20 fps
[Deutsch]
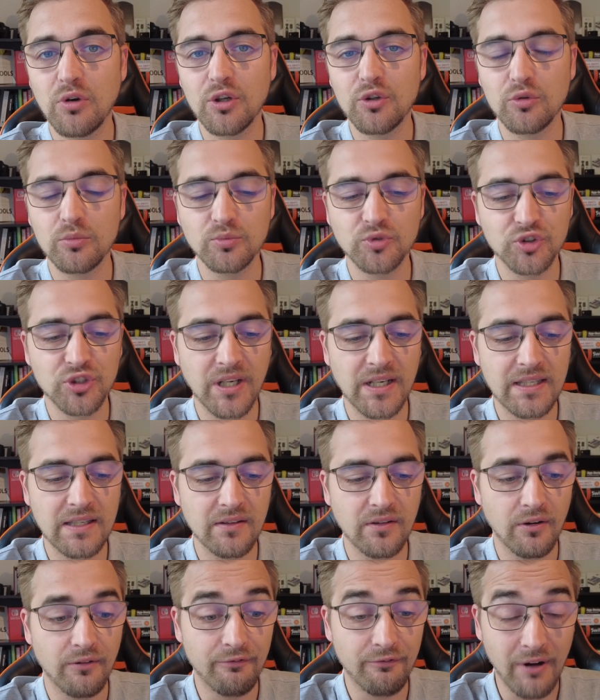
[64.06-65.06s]
dort
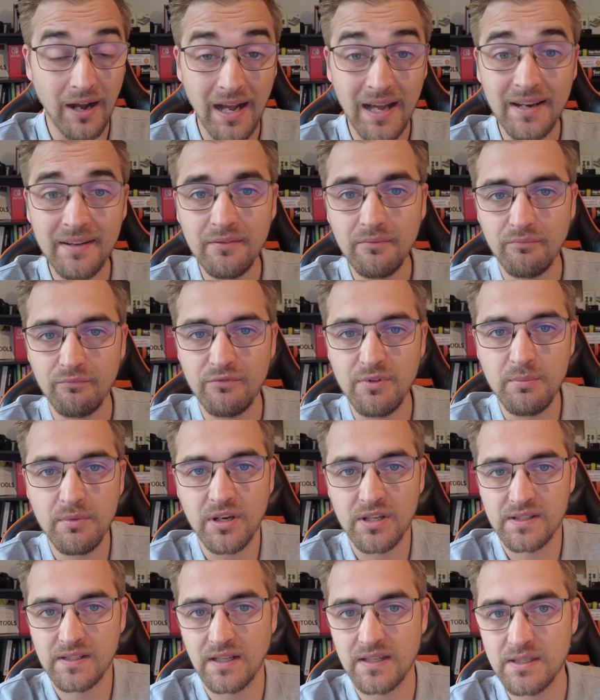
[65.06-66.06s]
umstritten waren, wie man
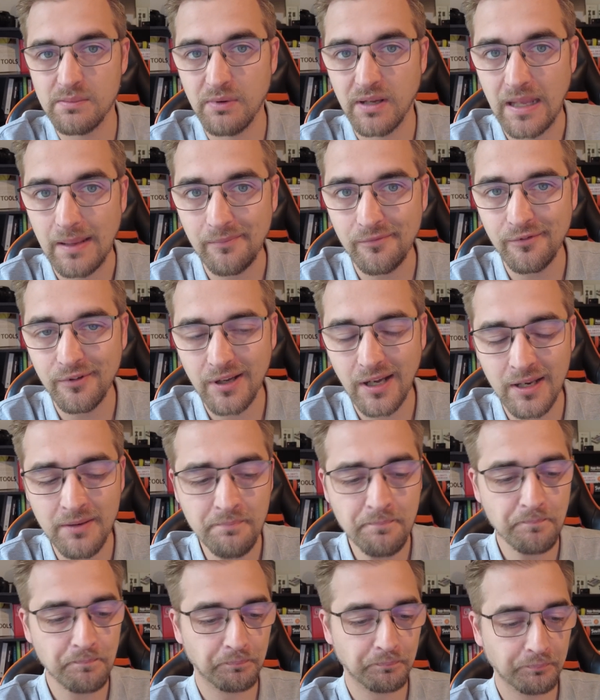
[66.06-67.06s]
das Ganze bekämpfen
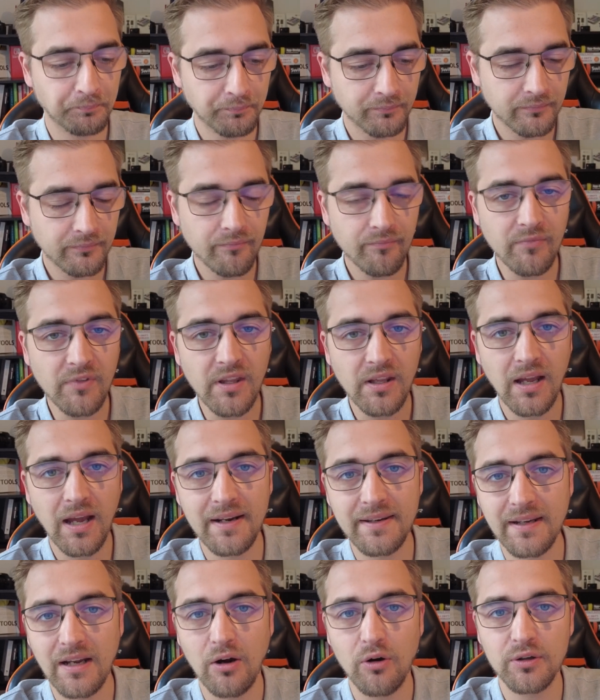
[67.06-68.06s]
kann.
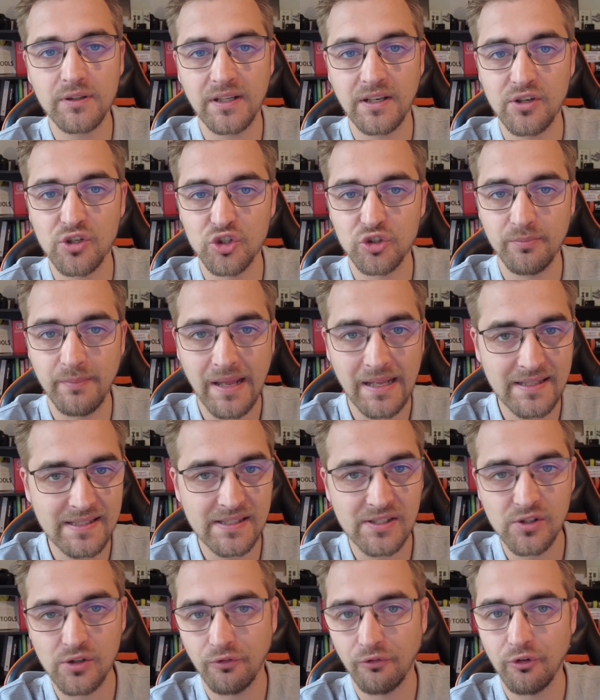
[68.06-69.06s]
Hat ja auch dann
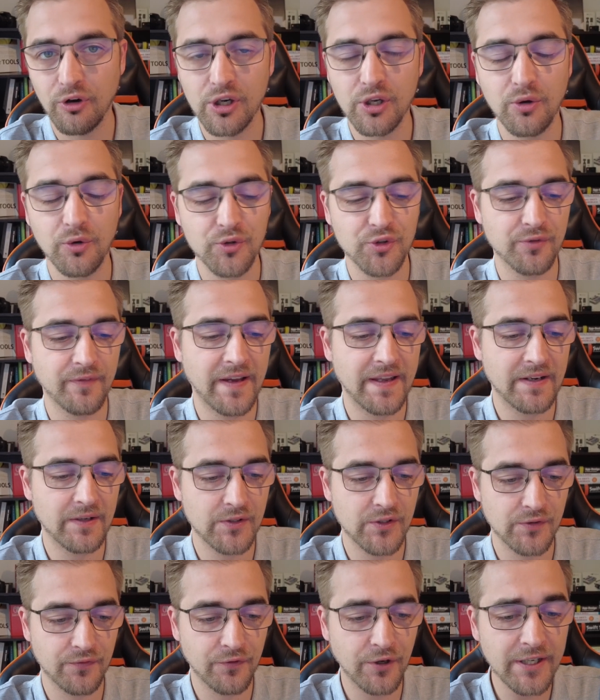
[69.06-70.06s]
Schmerzen zur Folge und so weiter
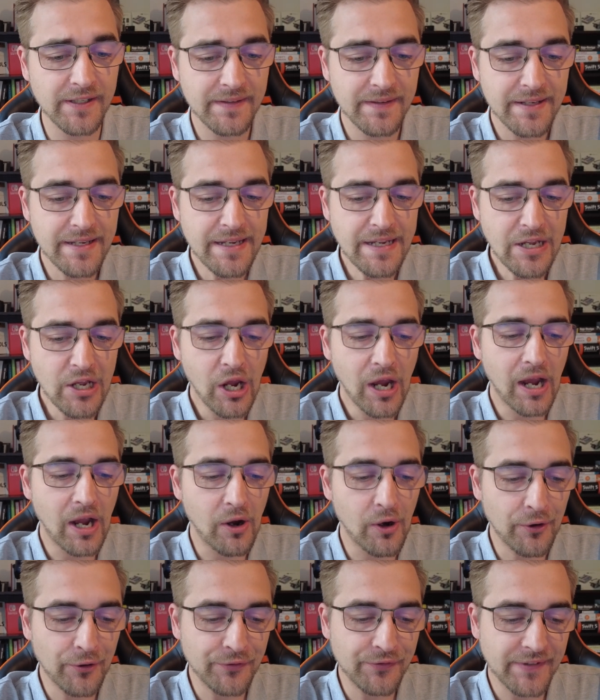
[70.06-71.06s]
und so fort.
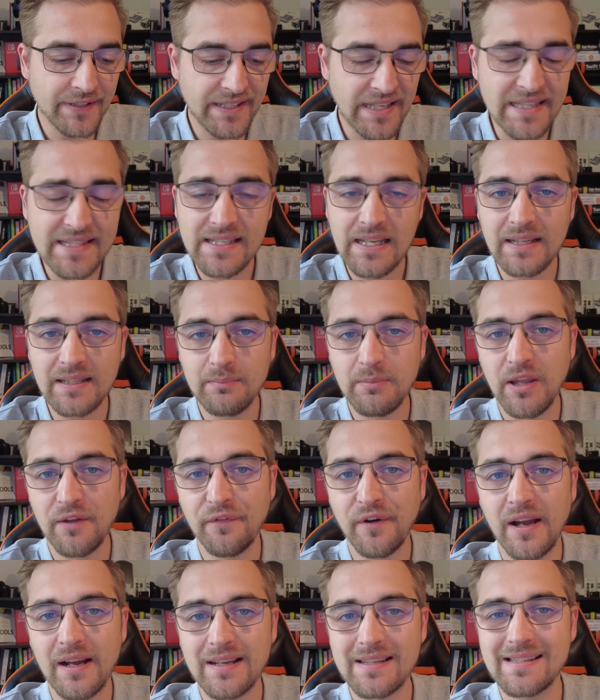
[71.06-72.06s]
Und jetzt hat der
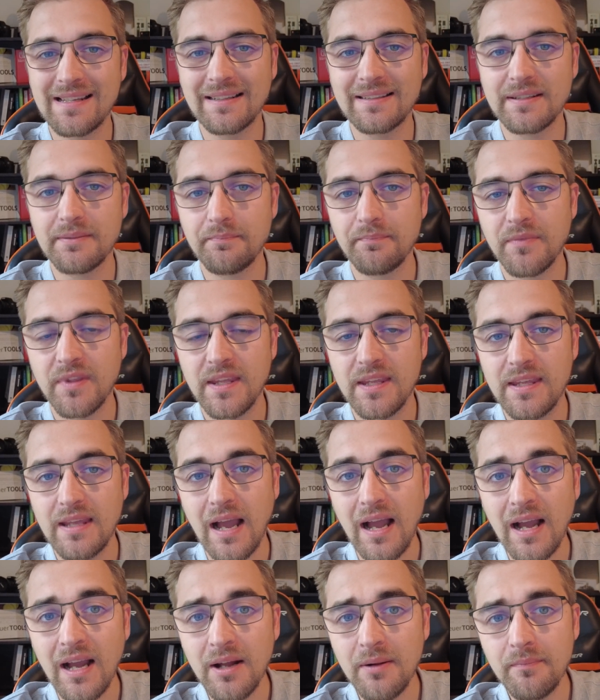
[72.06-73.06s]
BFH gesagt,
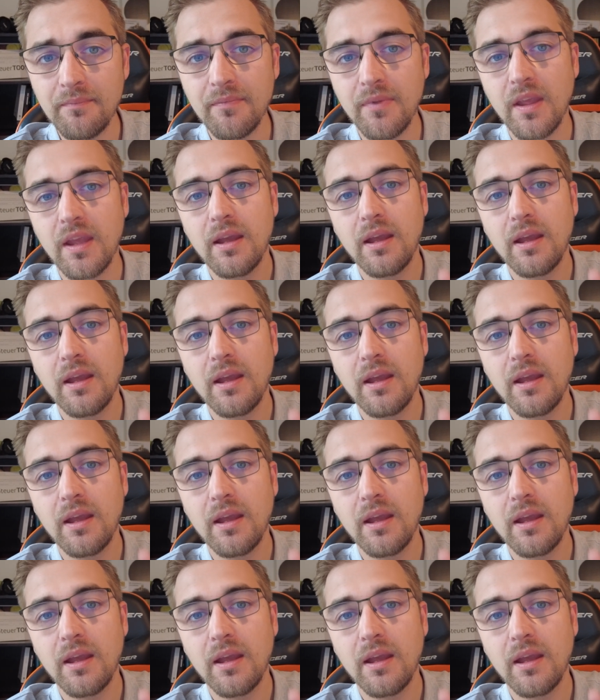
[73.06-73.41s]
ja,